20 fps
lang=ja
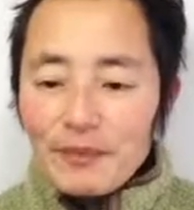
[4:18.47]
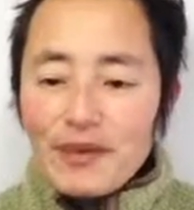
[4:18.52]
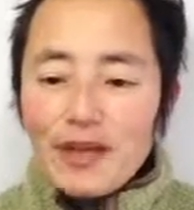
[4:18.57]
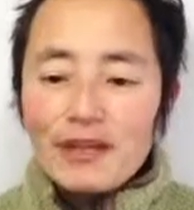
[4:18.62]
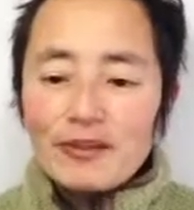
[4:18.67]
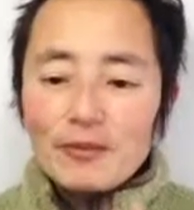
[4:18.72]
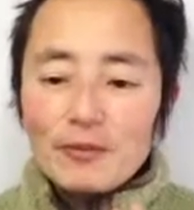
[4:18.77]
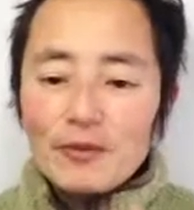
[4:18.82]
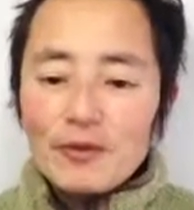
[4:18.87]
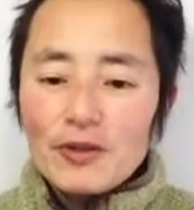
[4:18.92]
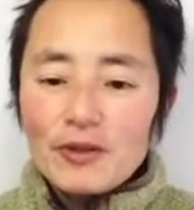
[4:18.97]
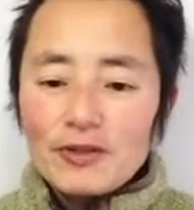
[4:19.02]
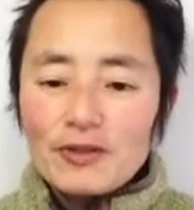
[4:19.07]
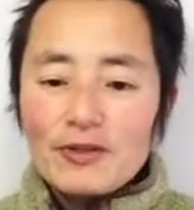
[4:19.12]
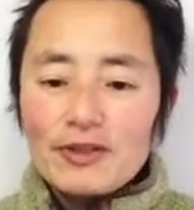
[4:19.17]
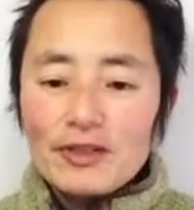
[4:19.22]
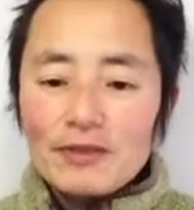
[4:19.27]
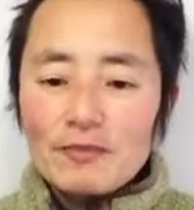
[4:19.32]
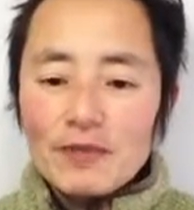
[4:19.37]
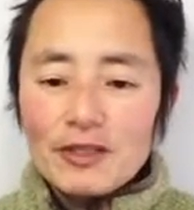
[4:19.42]
あともう
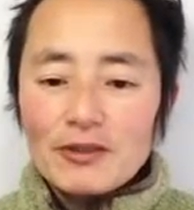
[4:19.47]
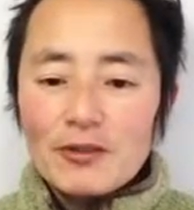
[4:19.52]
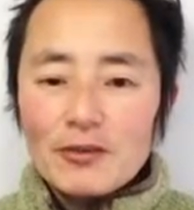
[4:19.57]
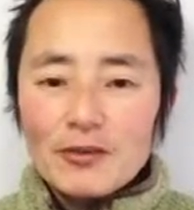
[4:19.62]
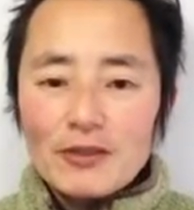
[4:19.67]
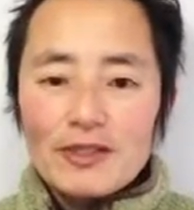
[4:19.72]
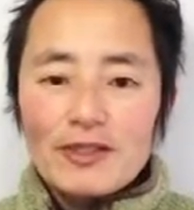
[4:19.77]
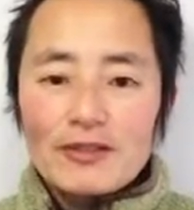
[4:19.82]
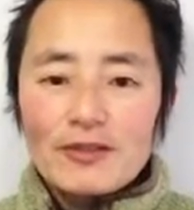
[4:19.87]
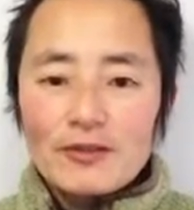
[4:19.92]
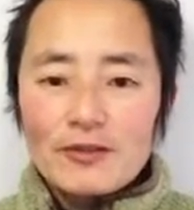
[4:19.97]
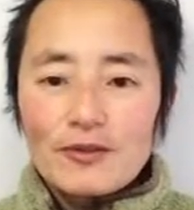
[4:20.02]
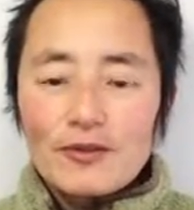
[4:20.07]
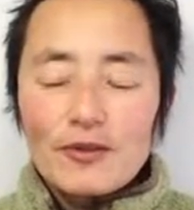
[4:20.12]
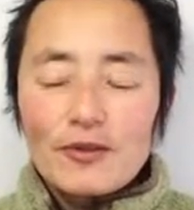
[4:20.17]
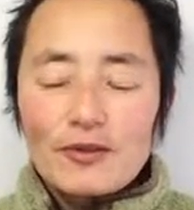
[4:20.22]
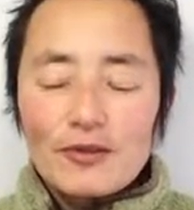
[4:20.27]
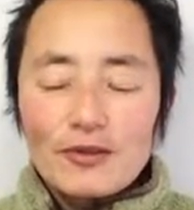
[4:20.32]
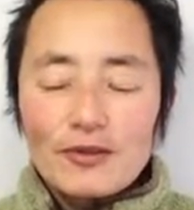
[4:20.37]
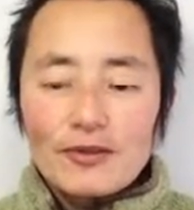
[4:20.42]
一人、まあ、直立不
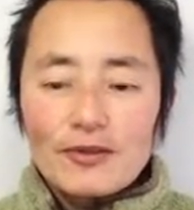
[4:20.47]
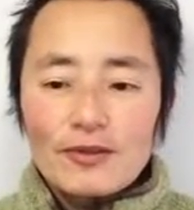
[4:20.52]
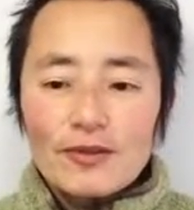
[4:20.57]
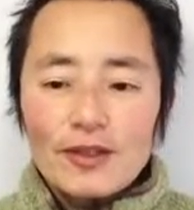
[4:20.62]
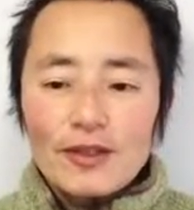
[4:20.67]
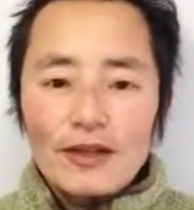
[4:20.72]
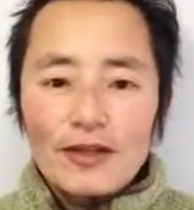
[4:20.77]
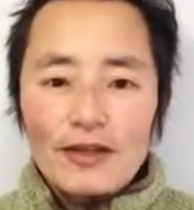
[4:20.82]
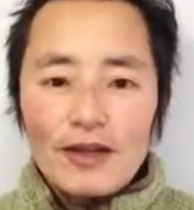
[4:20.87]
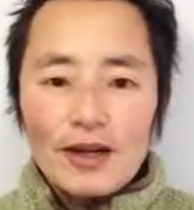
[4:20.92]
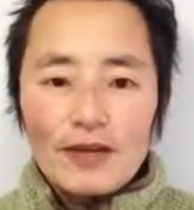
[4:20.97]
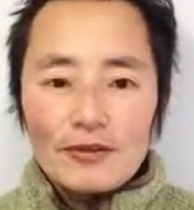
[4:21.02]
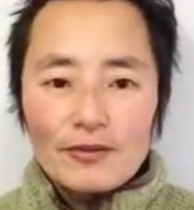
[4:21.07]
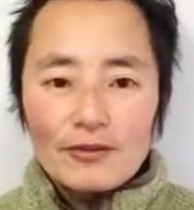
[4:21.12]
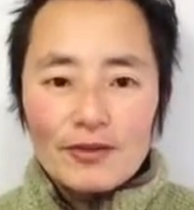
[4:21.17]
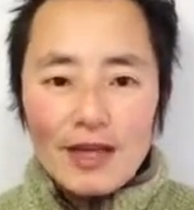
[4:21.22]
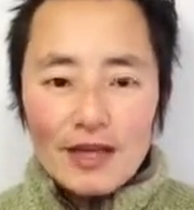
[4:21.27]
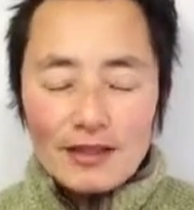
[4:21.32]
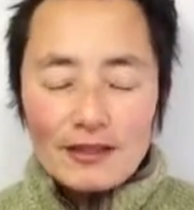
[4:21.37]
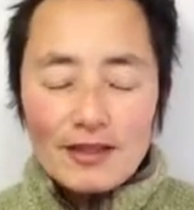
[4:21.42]
動の、あの
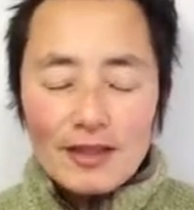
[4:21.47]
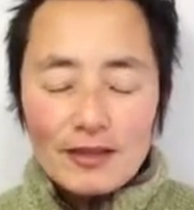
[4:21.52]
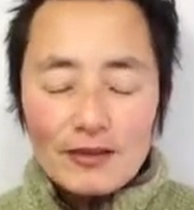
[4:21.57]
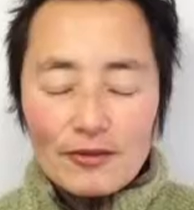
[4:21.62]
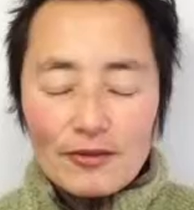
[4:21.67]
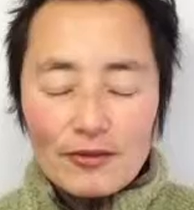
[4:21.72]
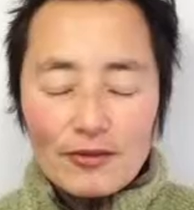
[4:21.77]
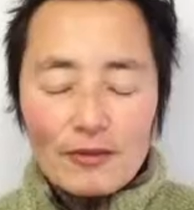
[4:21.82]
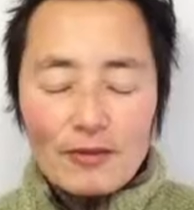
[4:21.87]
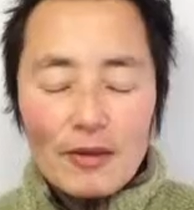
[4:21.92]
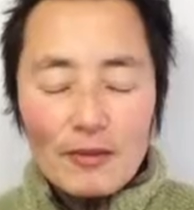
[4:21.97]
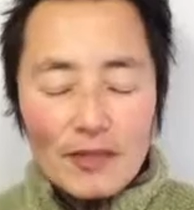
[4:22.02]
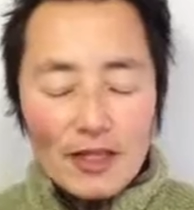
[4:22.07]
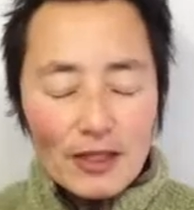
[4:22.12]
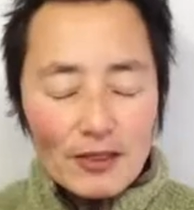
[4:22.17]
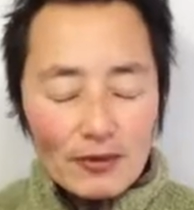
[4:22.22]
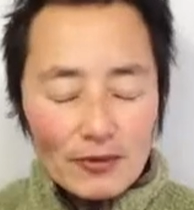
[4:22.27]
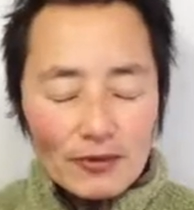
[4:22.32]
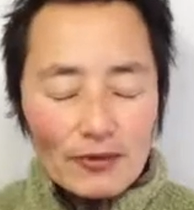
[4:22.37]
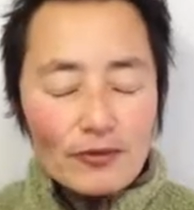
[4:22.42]
男性と、まあ、
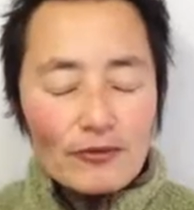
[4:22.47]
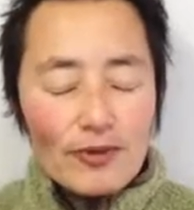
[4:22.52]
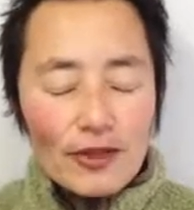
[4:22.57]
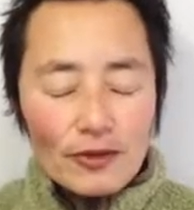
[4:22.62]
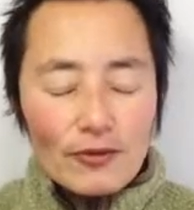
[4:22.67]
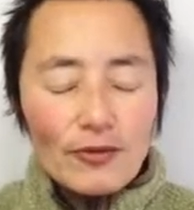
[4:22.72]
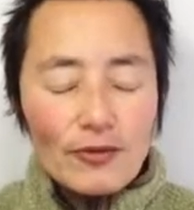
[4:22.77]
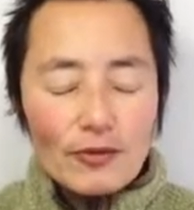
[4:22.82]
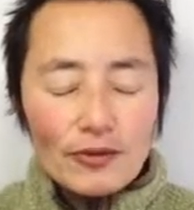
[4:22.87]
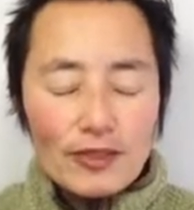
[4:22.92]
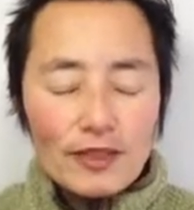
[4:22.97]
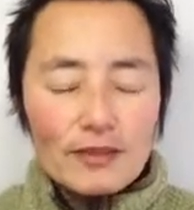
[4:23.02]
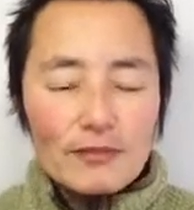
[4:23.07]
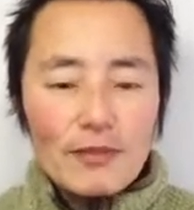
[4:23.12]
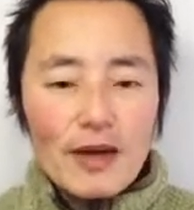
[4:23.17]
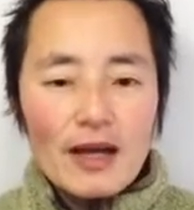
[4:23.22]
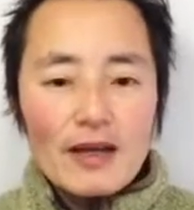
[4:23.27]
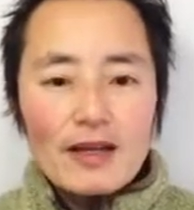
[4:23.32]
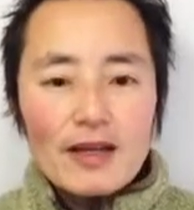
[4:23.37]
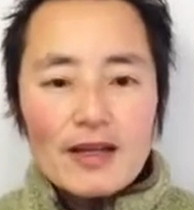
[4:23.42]
右の上の方に、
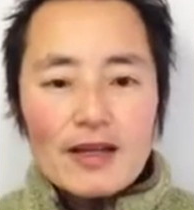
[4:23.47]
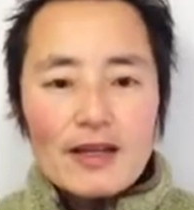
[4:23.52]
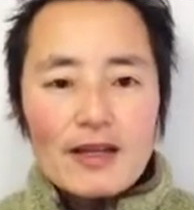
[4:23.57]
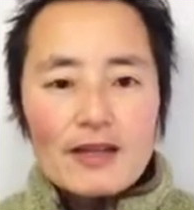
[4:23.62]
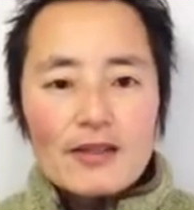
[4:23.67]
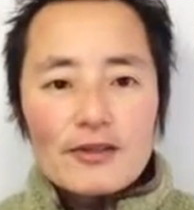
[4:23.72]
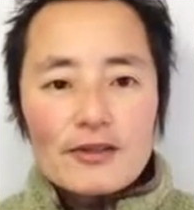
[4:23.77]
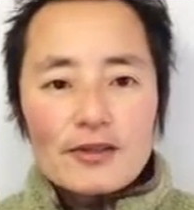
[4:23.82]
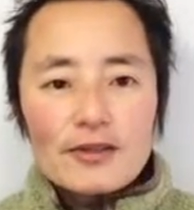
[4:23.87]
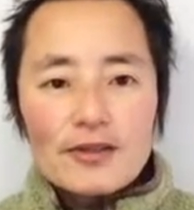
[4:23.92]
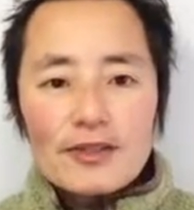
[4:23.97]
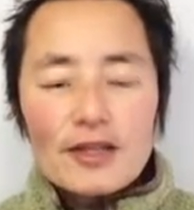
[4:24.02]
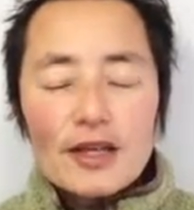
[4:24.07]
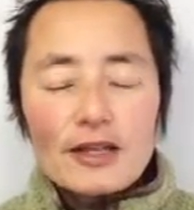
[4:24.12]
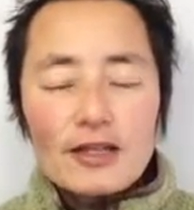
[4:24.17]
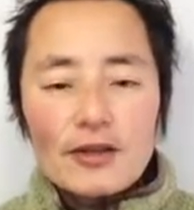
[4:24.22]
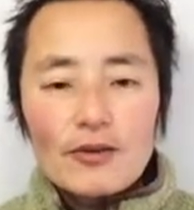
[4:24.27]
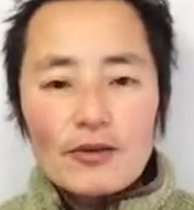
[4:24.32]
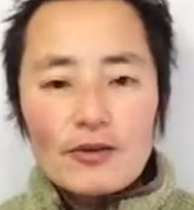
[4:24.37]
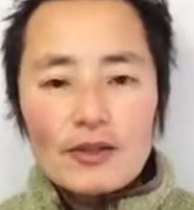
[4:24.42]
まあ、スーツ
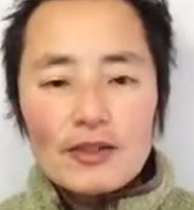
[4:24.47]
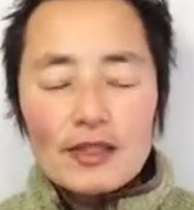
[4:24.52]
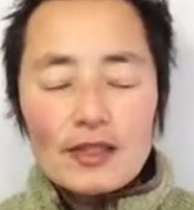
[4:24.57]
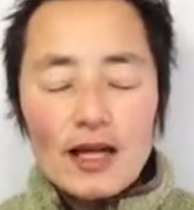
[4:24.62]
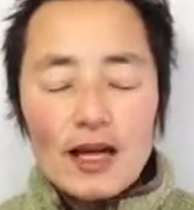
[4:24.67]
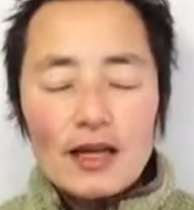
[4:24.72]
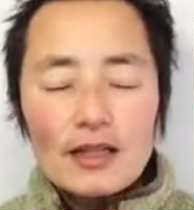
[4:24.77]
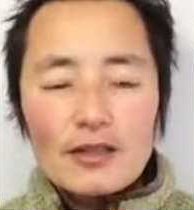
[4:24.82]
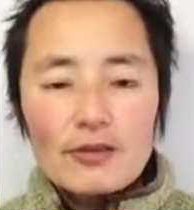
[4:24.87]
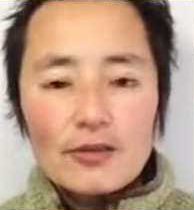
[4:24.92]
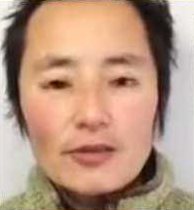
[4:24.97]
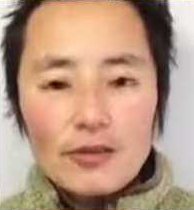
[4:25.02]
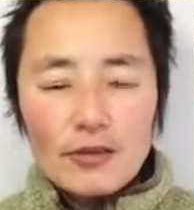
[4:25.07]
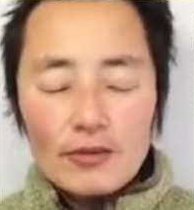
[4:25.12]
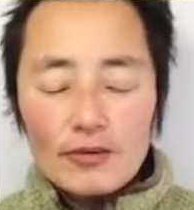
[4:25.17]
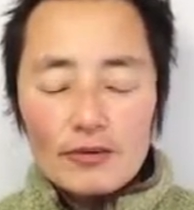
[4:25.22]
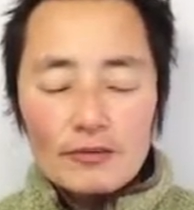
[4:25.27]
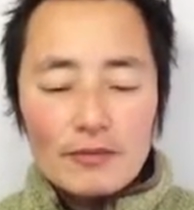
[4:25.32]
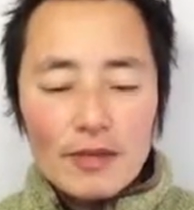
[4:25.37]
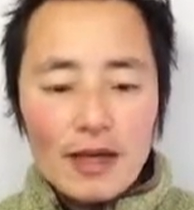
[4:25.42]
姿を着た人
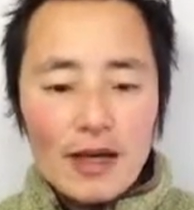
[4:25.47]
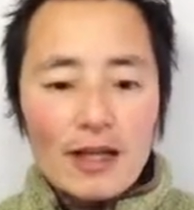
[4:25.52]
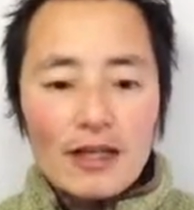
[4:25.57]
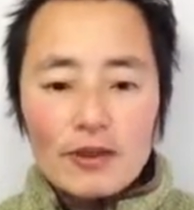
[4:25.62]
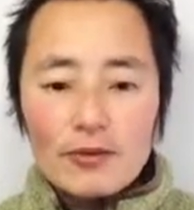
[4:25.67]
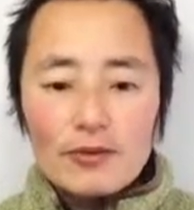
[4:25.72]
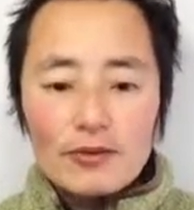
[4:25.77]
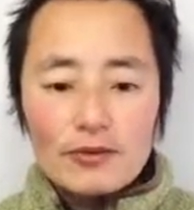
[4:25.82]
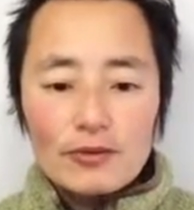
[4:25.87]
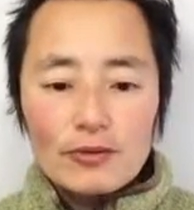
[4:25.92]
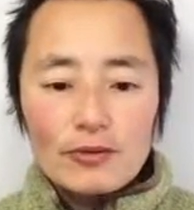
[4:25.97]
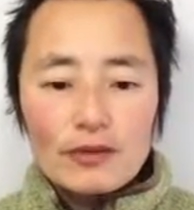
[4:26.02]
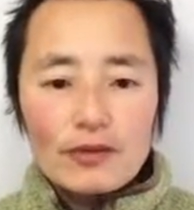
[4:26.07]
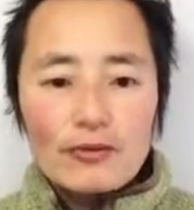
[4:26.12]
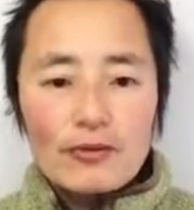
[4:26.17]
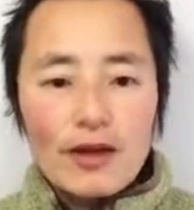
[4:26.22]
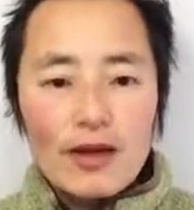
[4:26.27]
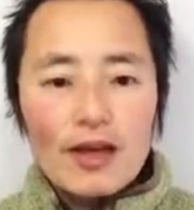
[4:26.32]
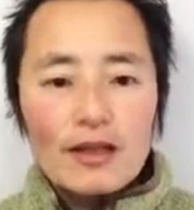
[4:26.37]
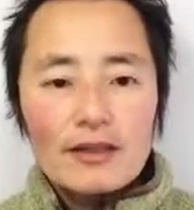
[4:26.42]
の、まあ、アイコンとって
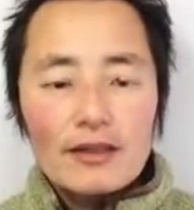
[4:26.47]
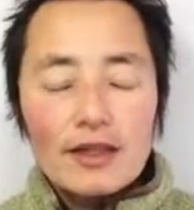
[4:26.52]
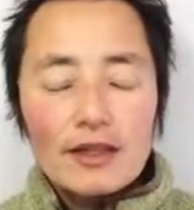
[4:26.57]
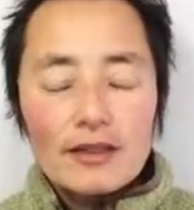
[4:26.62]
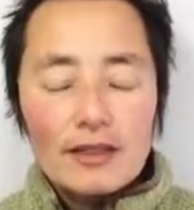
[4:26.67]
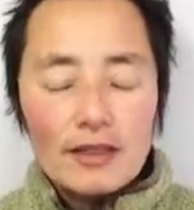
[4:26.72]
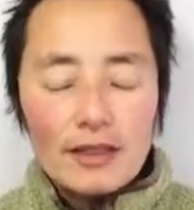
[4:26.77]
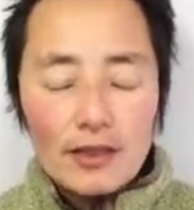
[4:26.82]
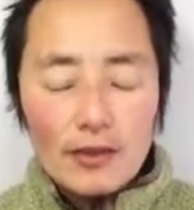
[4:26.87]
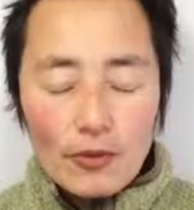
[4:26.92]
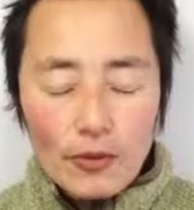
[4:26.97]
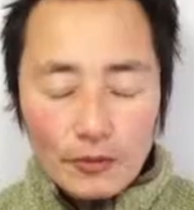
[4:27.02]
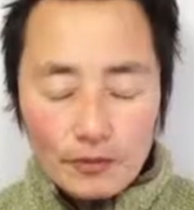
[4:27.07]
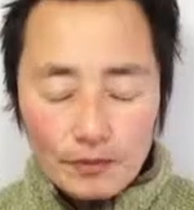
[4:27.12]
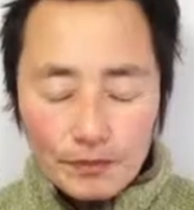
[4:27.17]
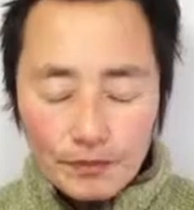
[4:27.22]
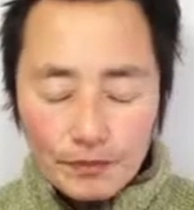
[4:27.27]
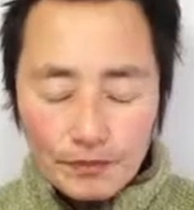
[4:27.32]
いうのがあったんですけど、